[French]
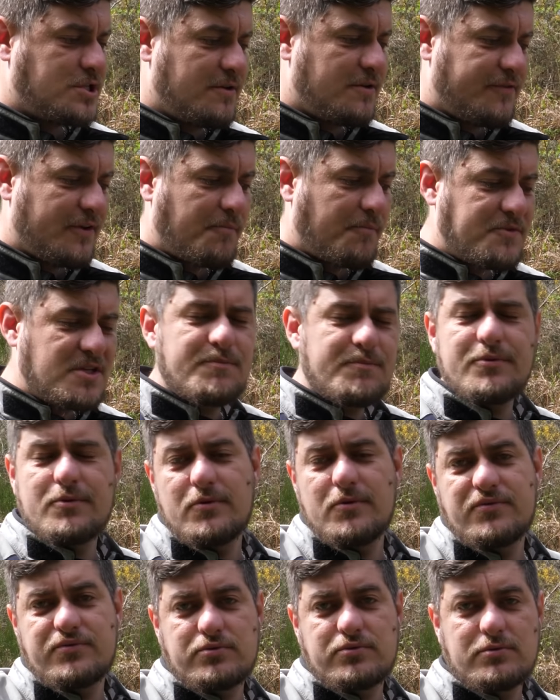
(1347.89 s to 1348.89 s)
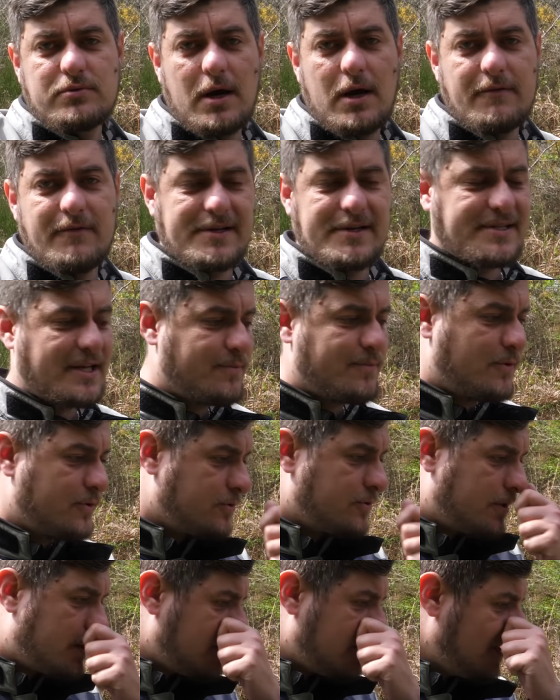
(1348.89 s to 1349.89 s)
j'ai fait un petit peu le fou avec cette
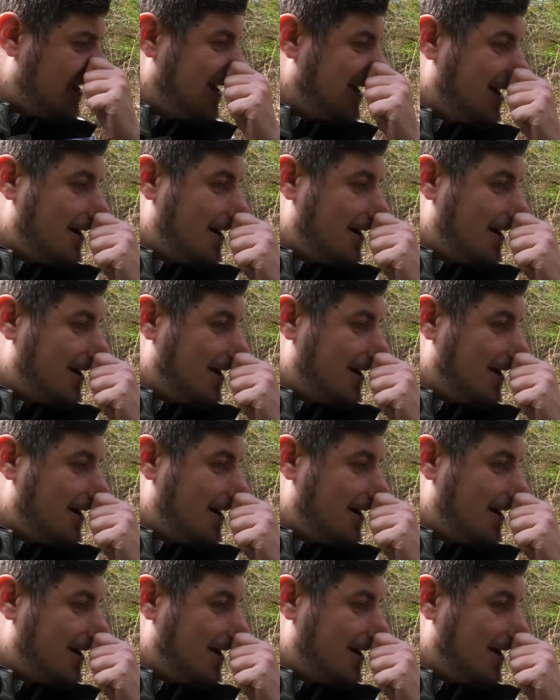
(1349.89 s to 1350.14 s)
moto là,